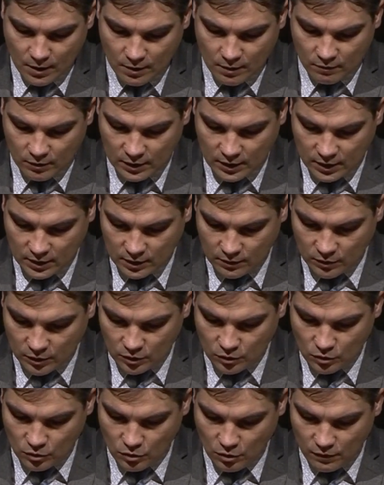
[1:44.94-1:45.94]
вот это
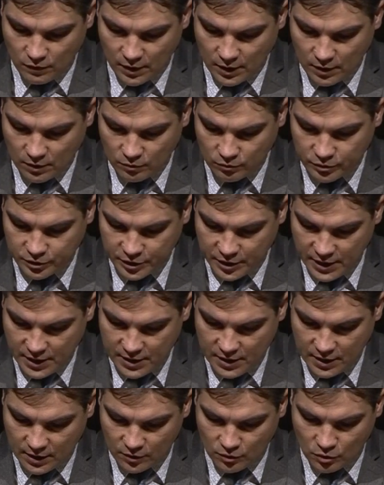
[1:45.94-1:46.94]
вот новое
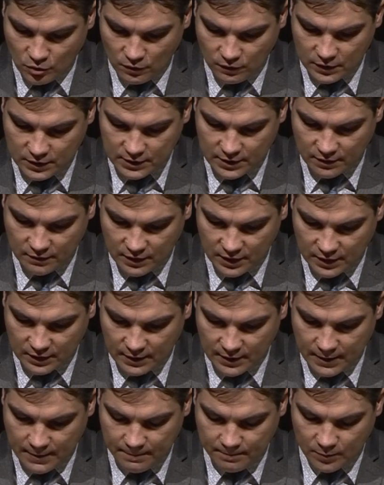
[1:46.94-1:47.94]
учение, Новый Завет,
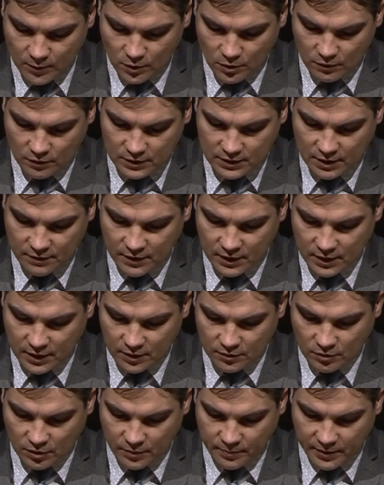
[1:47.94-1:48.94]
да? Новый Завет,
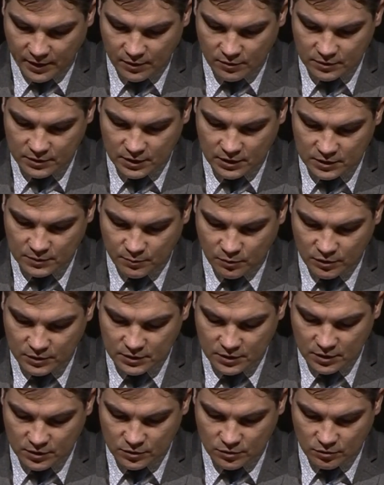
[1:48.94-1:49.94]
который принес
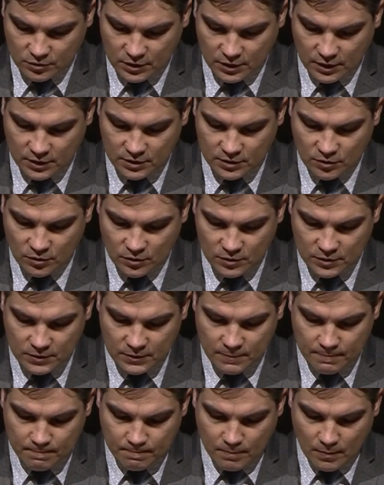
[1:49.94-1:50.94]
Господь Иисус
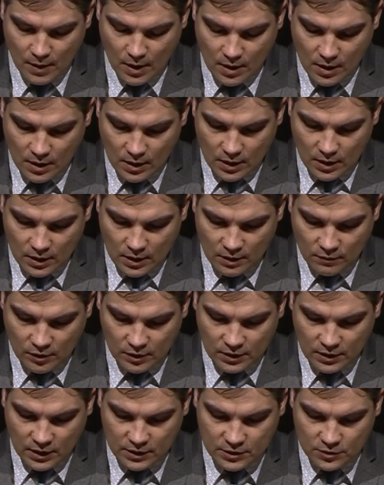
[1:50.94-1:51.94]
Христос. И
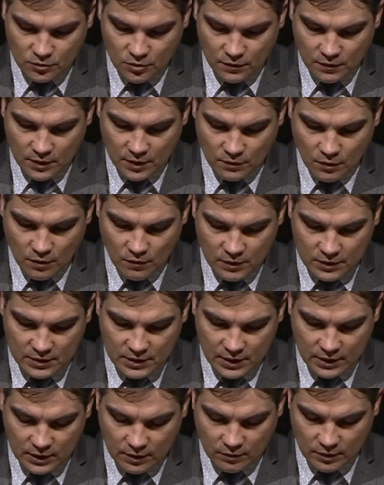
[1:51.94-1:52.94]
вот на основе его
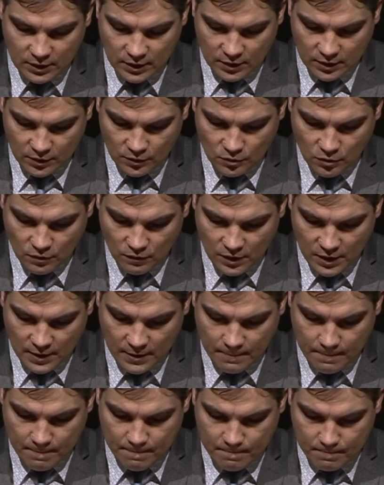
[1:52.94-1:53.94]
возникло вот это
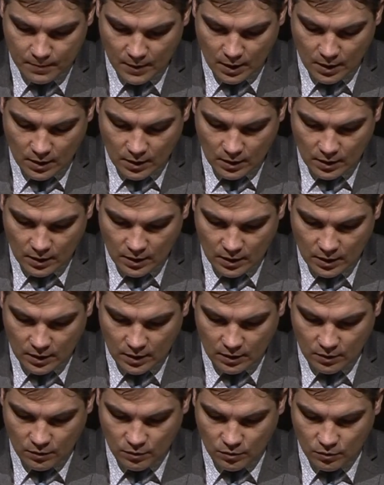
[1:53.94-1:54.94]
новое
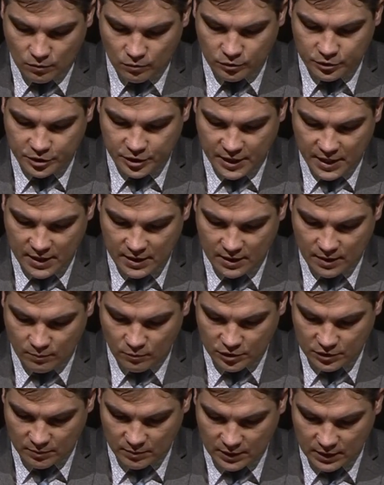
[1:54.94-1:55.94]
а, учение,
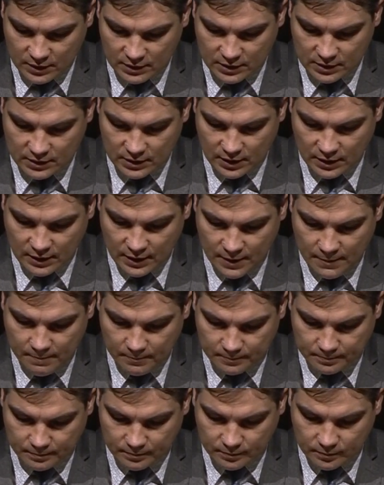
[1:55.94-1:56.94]
можем так сказать, да?
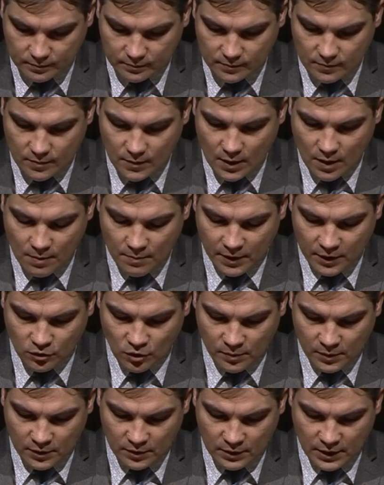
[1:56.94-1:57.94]

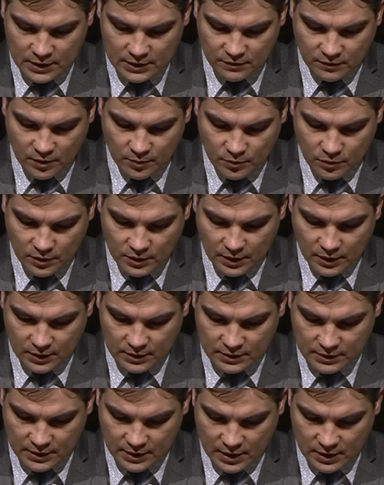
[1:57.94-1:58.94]
Потом оно названо будет
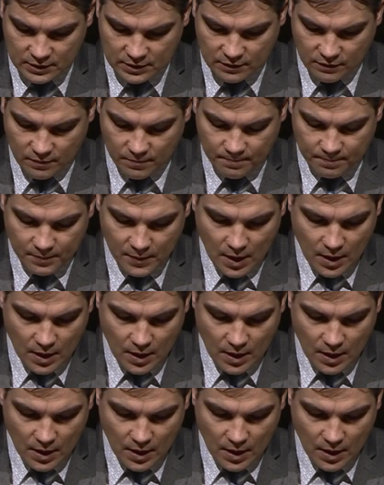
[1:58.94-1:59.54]
христианством.